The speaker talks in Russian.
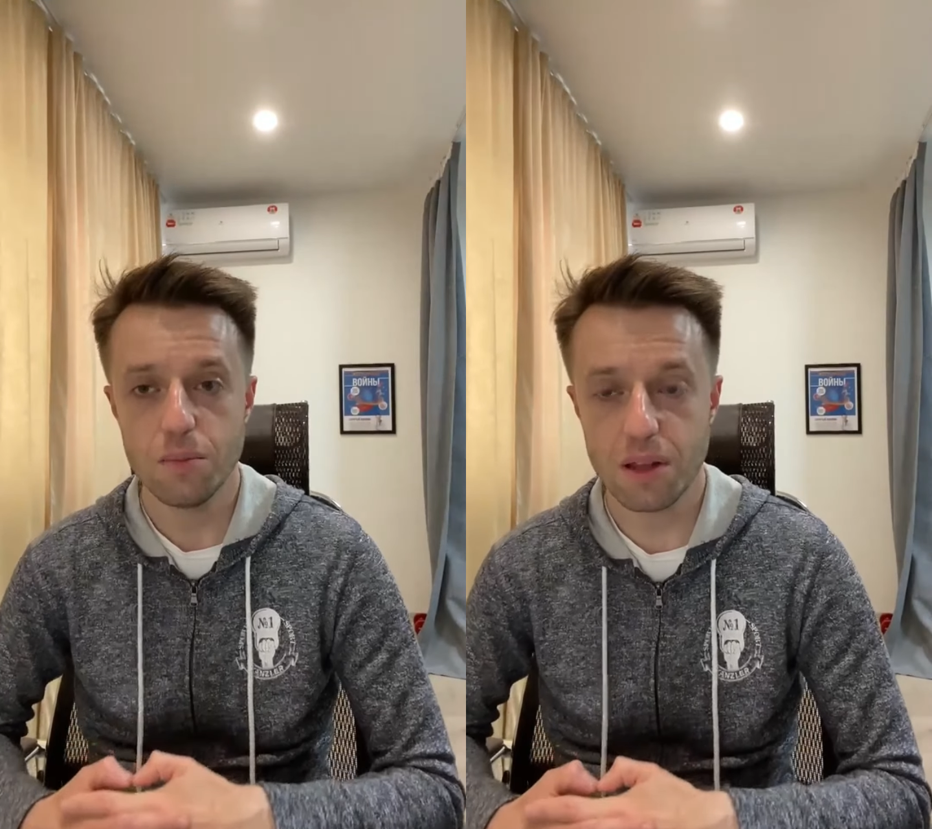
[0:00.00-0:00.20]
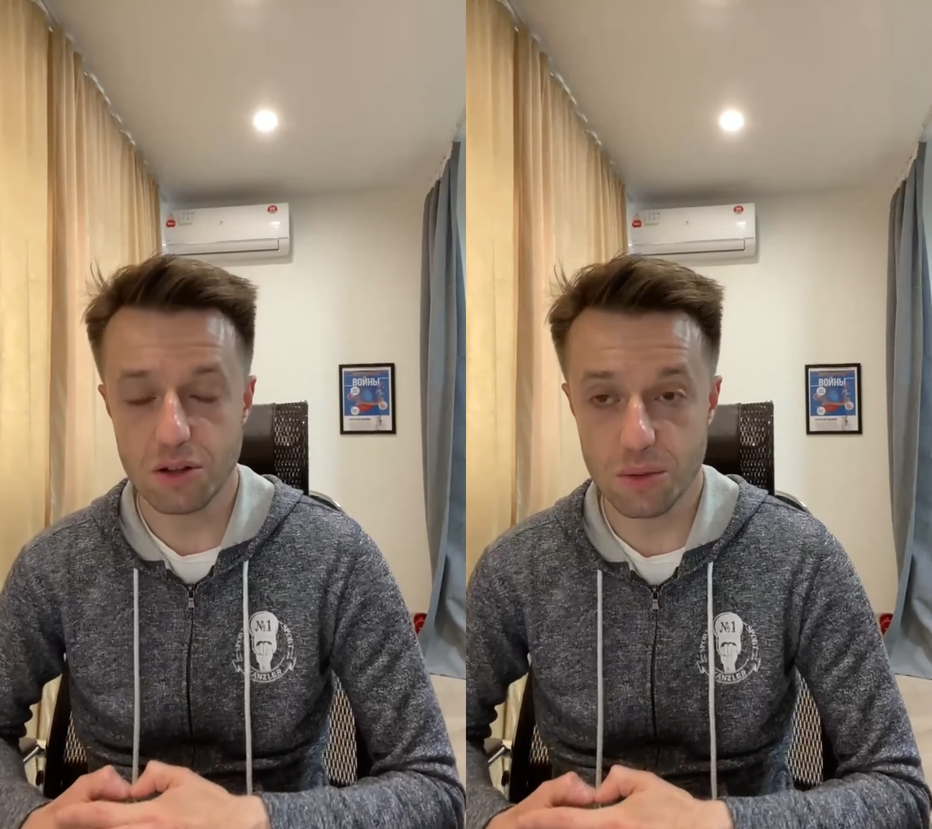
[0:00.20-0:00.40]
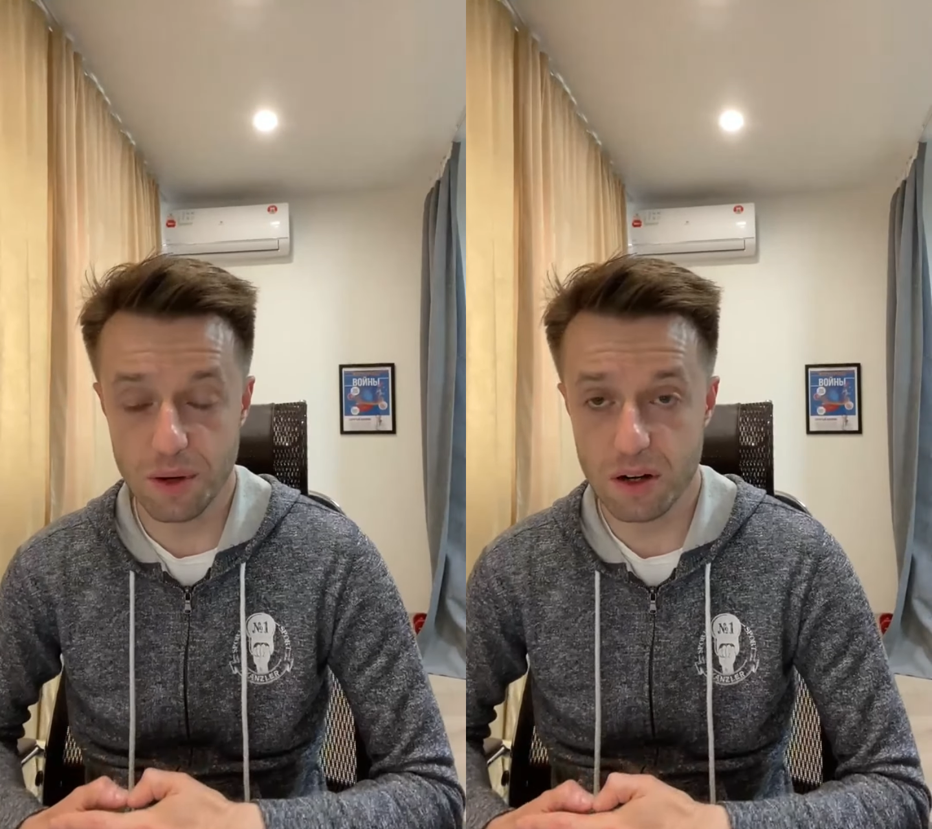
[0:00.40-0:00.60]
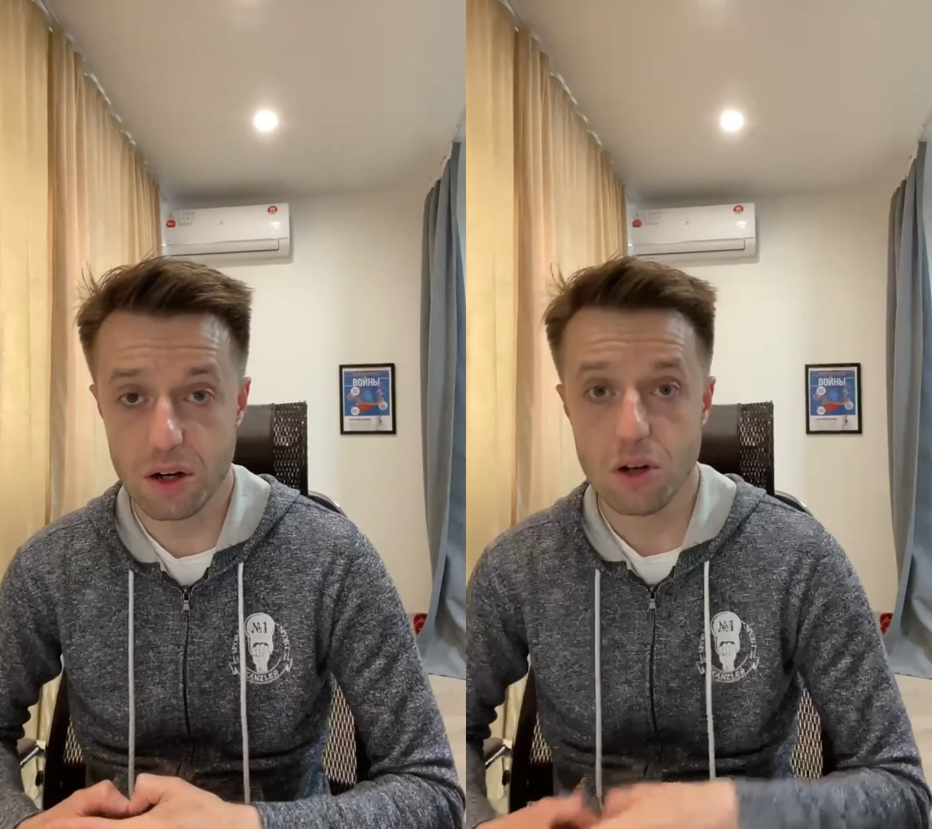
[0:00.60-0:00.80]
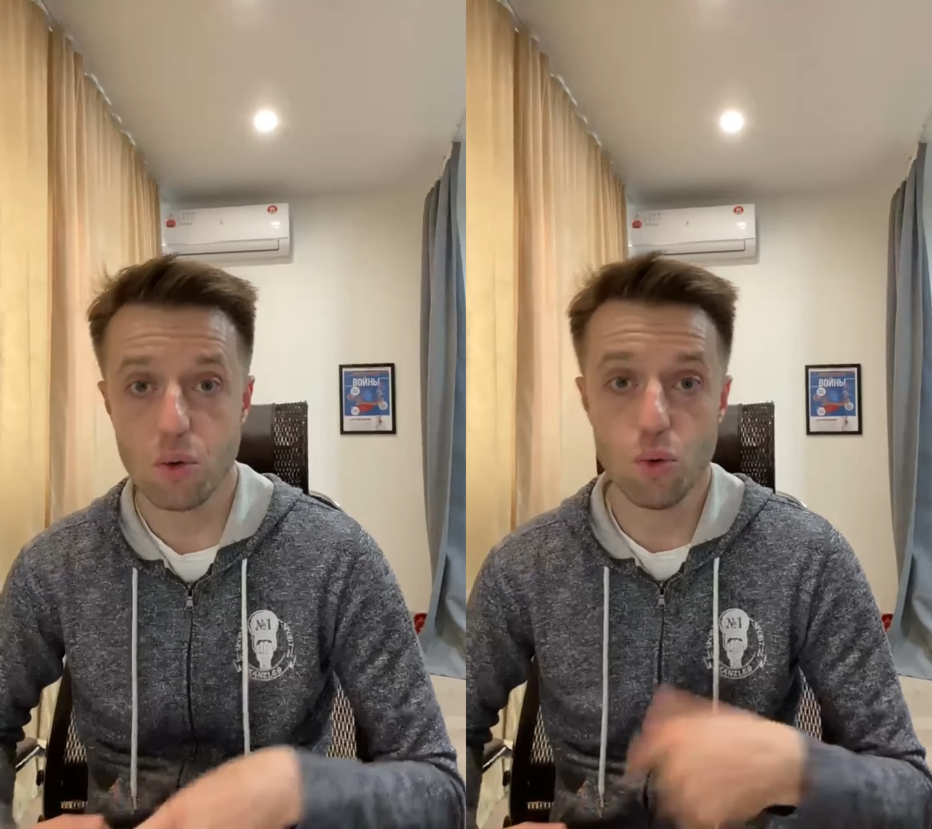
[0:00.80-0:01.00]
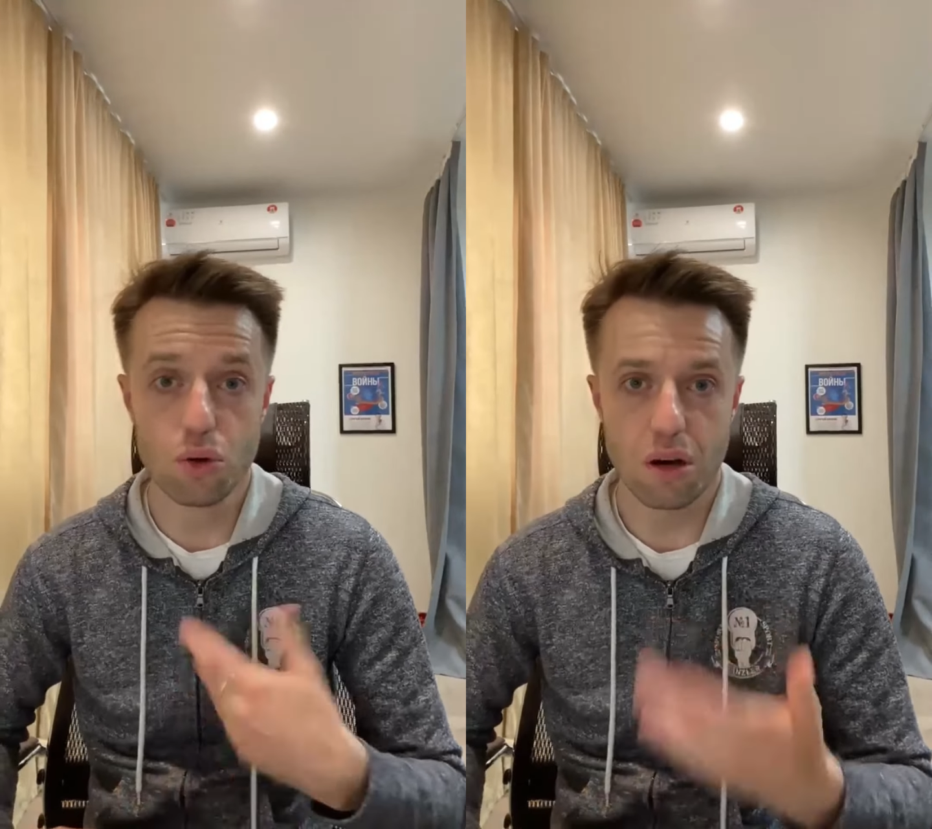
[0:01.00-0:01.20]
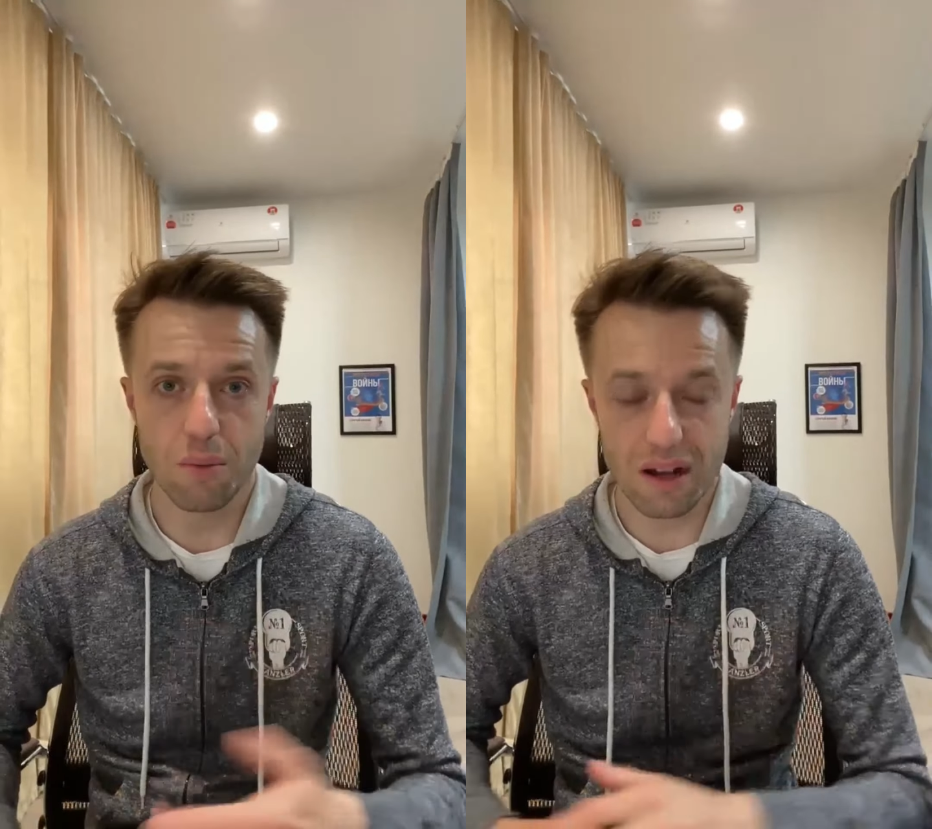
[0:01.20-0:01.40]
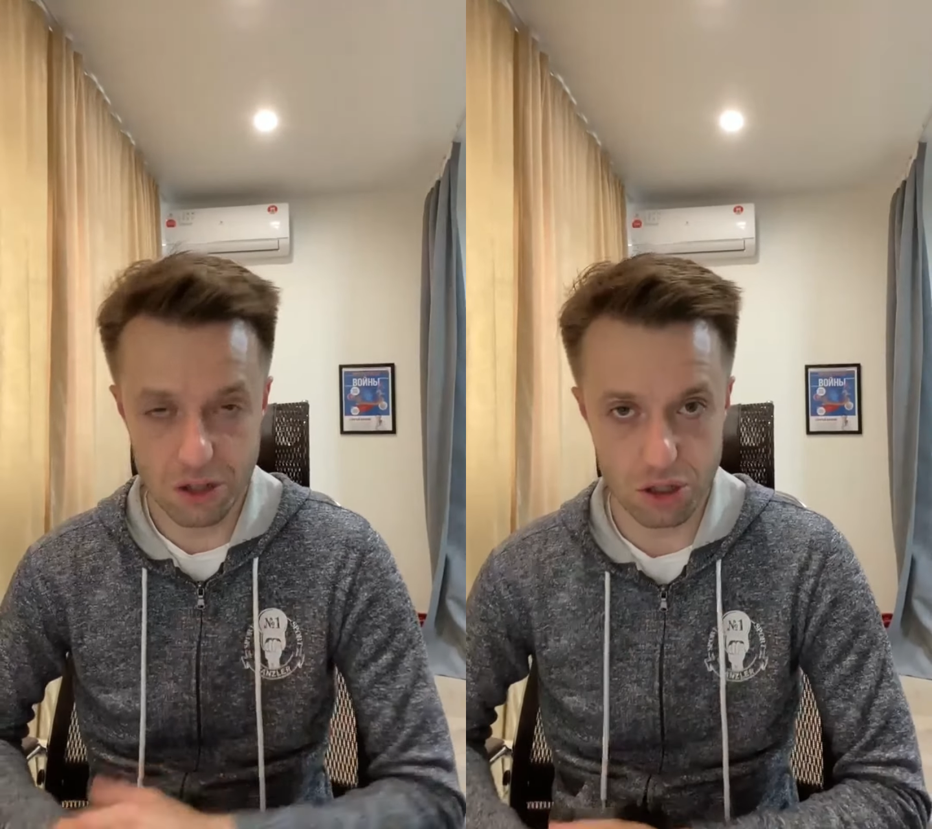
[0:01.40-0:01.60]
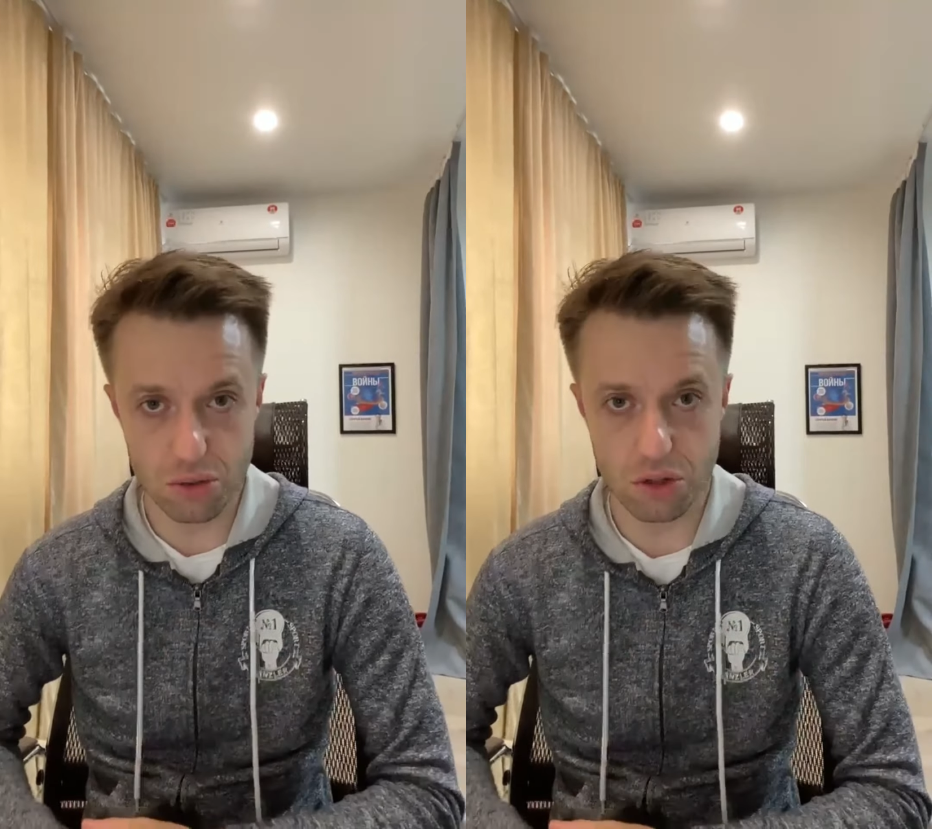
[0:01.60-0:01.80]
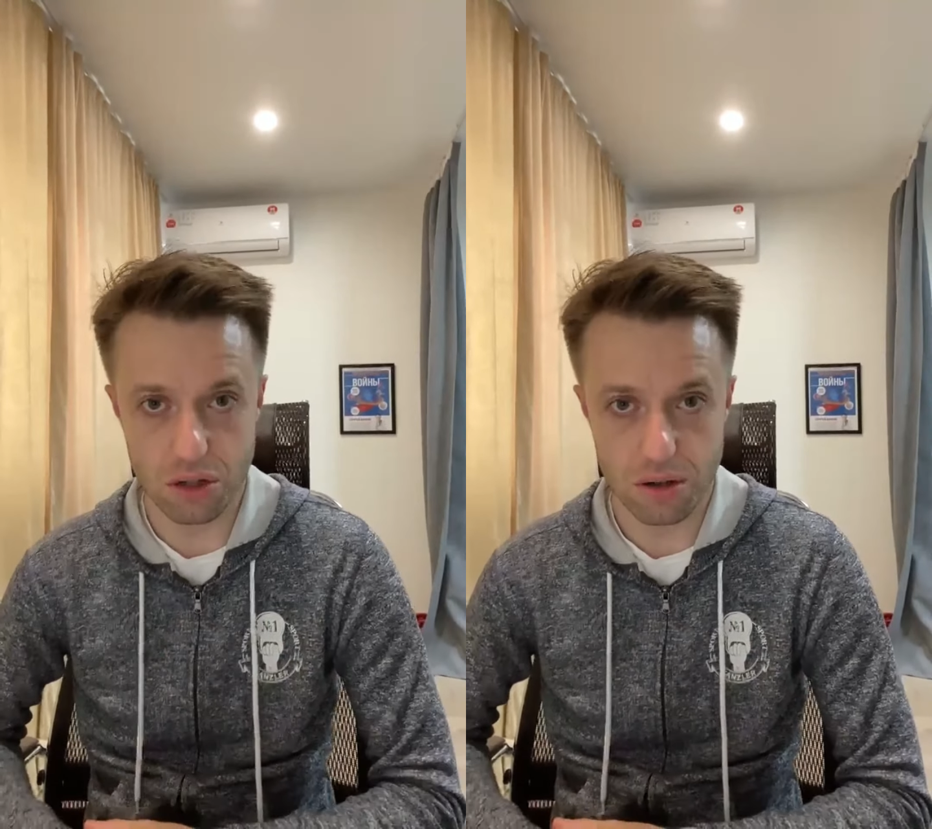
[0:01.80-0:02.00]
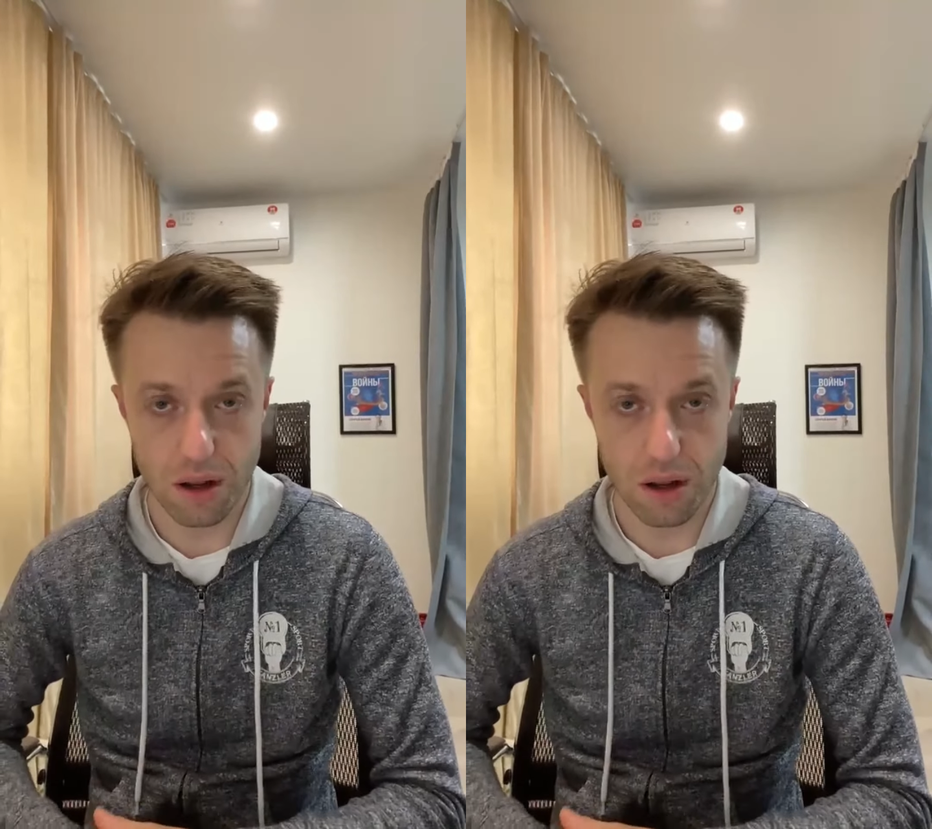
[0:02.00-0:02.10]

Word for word: Потому что, например, утром болит желудок,